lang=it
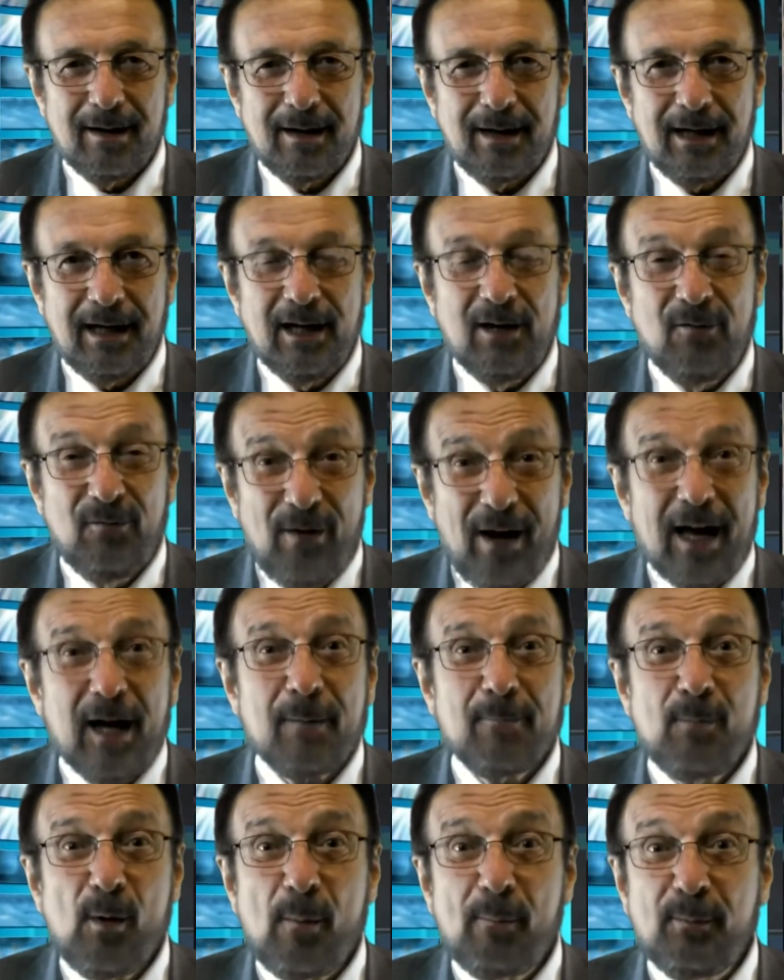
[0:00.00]
il
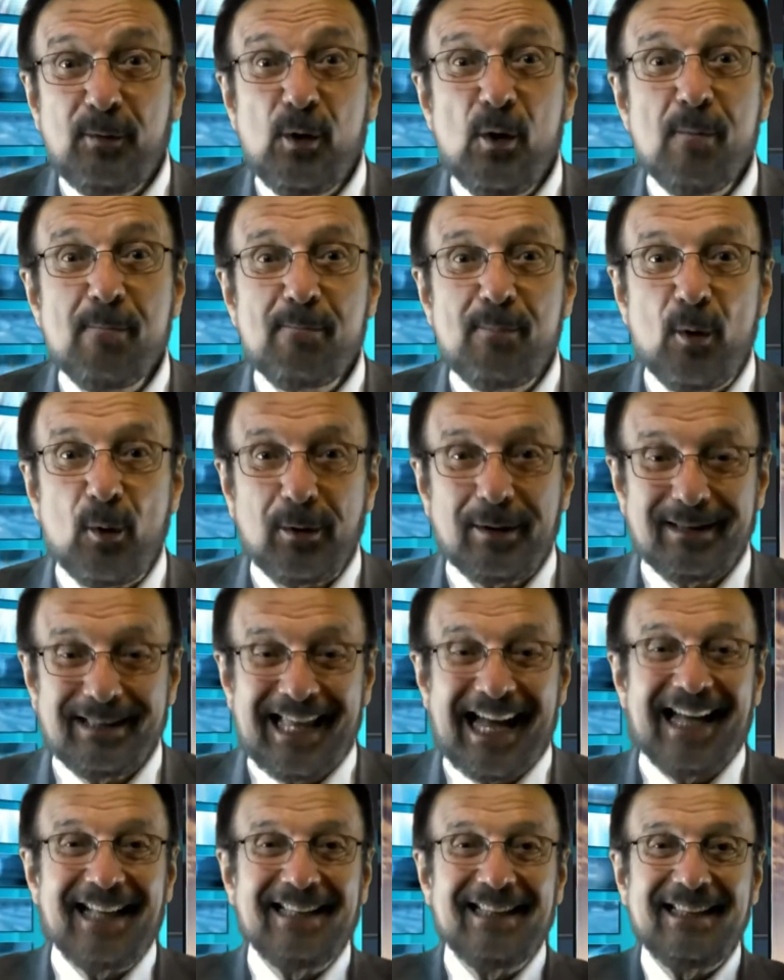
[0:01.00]
verbo più
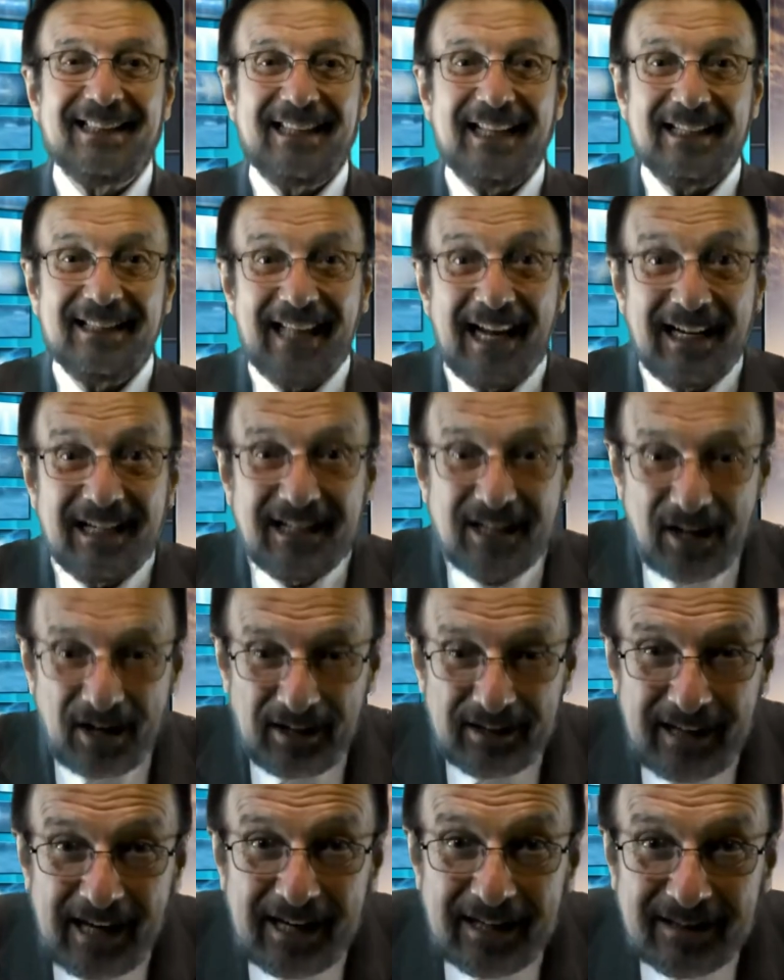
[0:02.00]
importante del
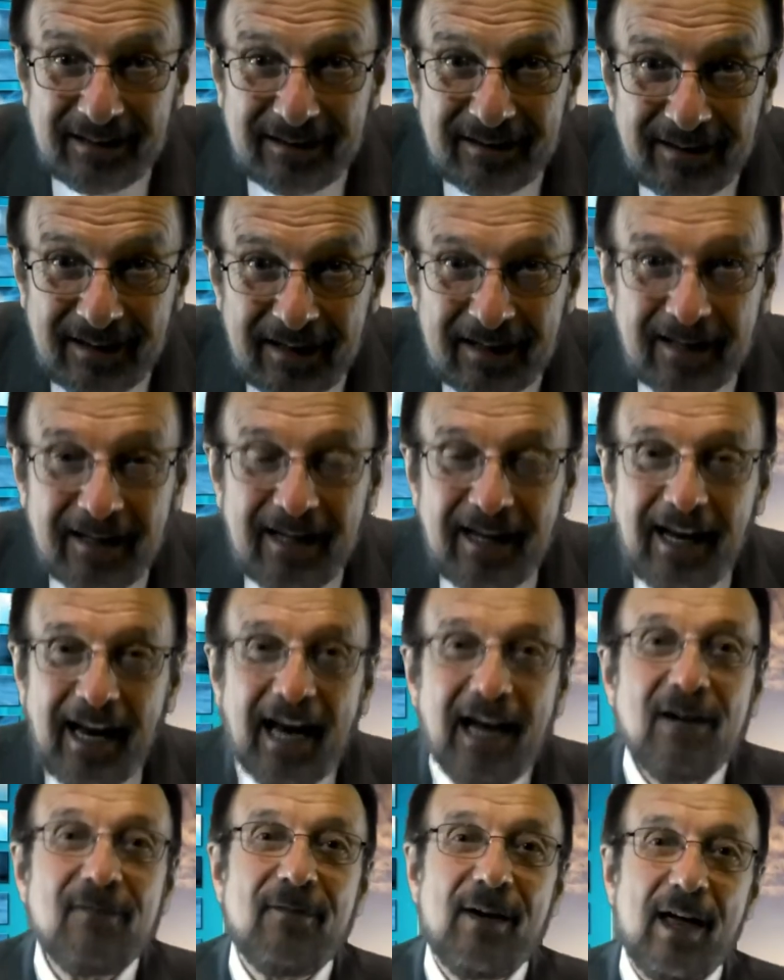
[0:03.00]
credente è
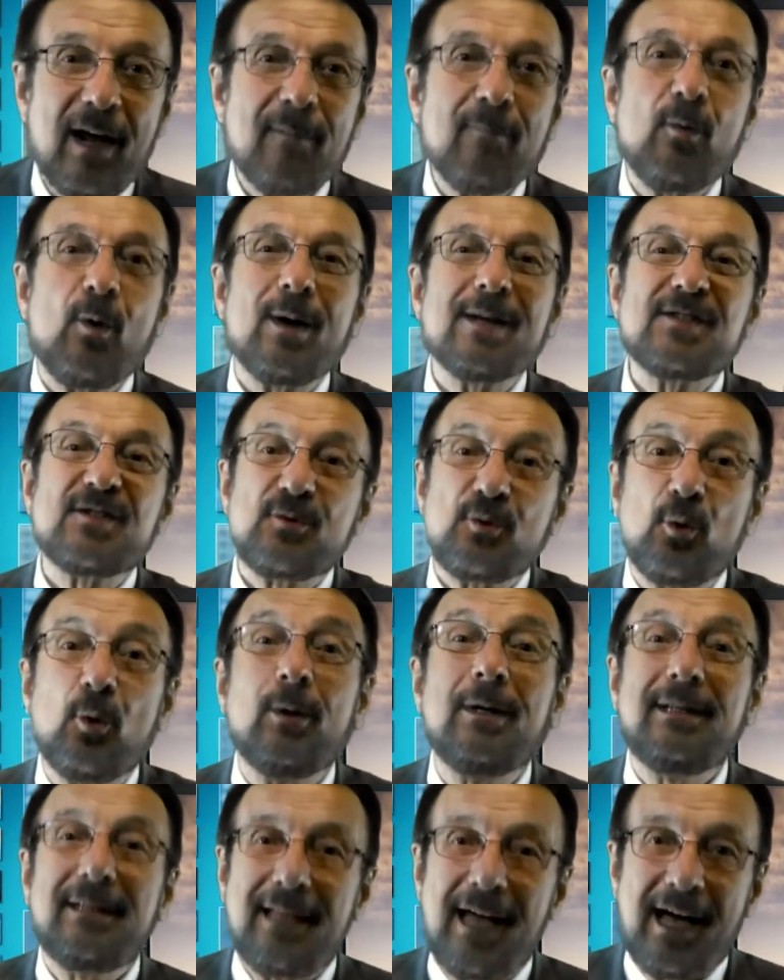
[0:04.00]
il verbo
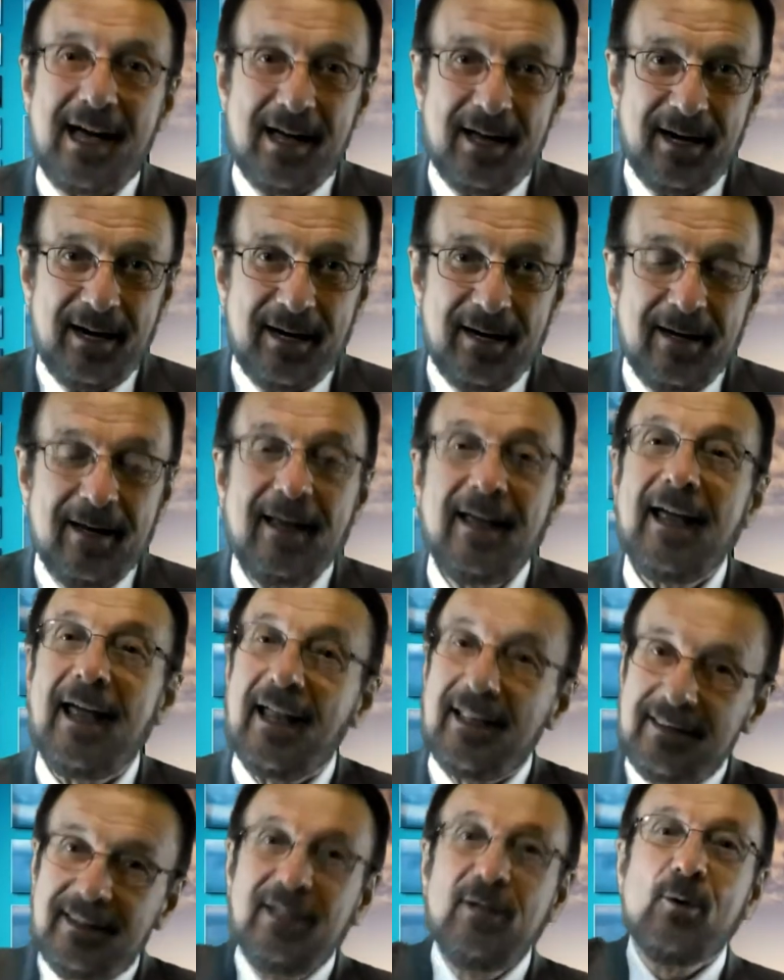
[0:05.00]
ascoltare,
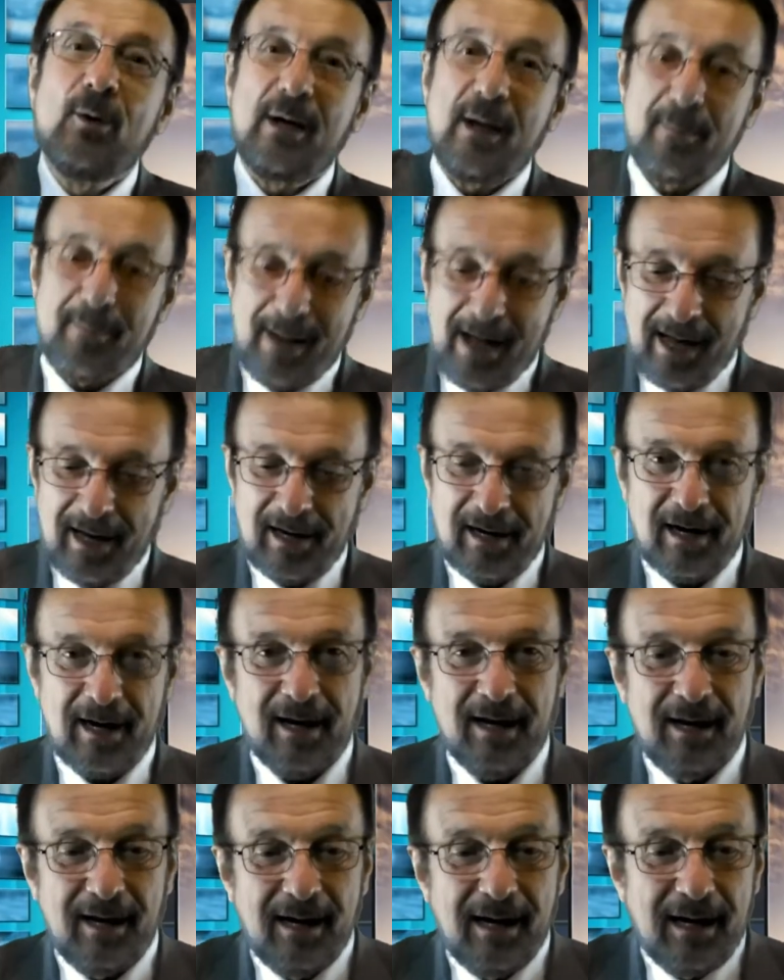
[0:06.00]
è Dio che parla,
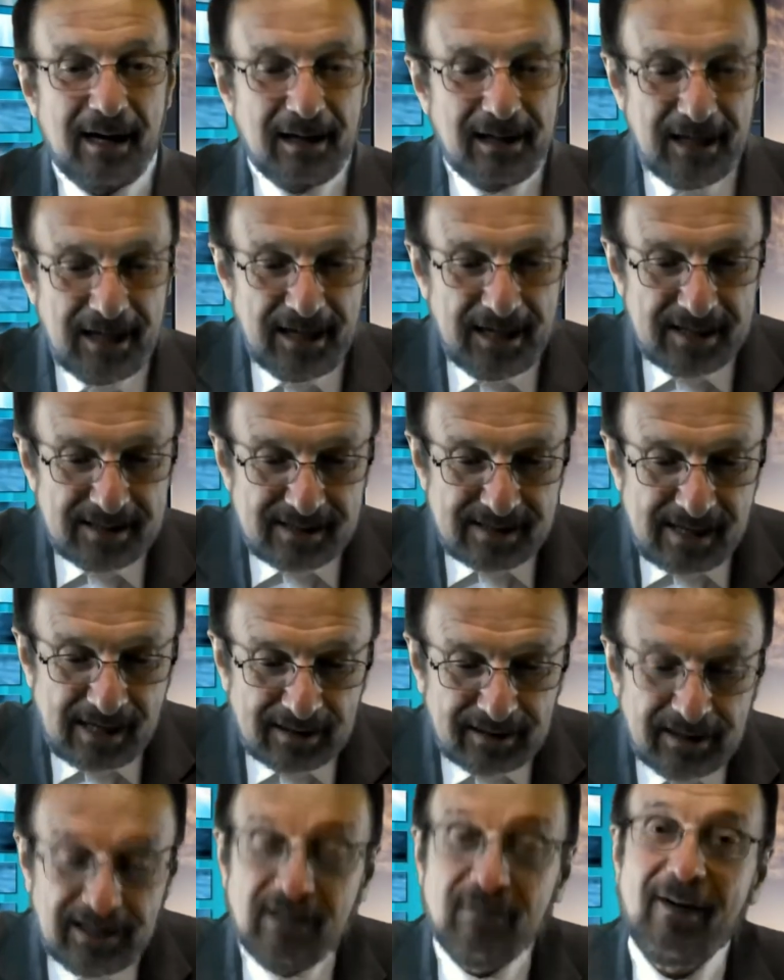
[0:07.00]

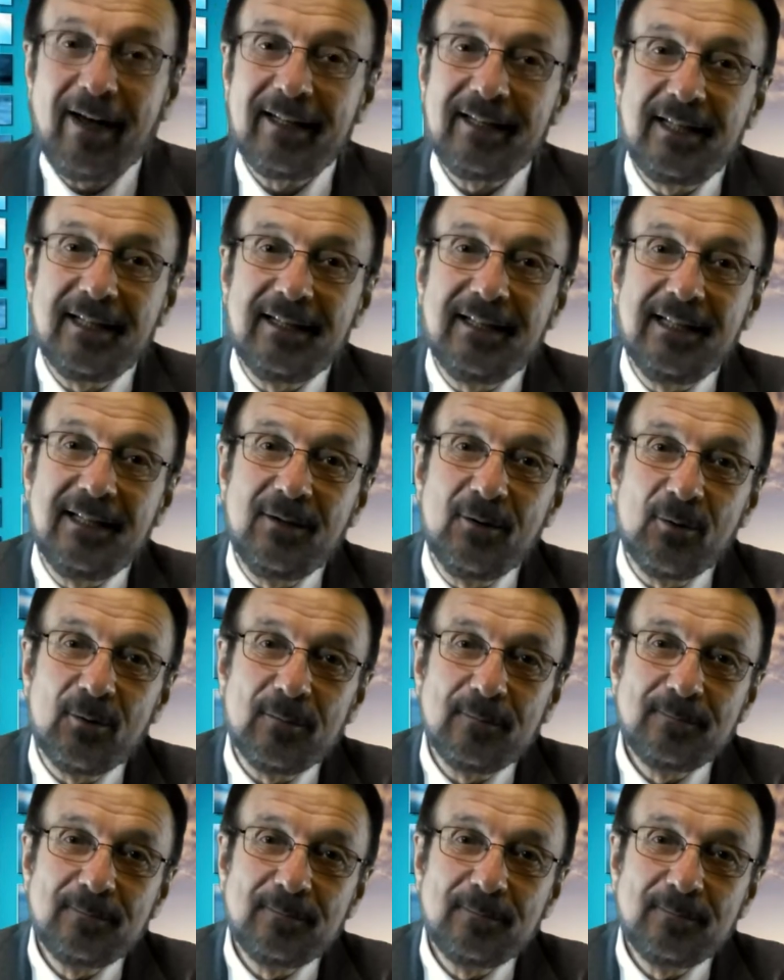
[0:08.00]
l'iniziativa è di Dio.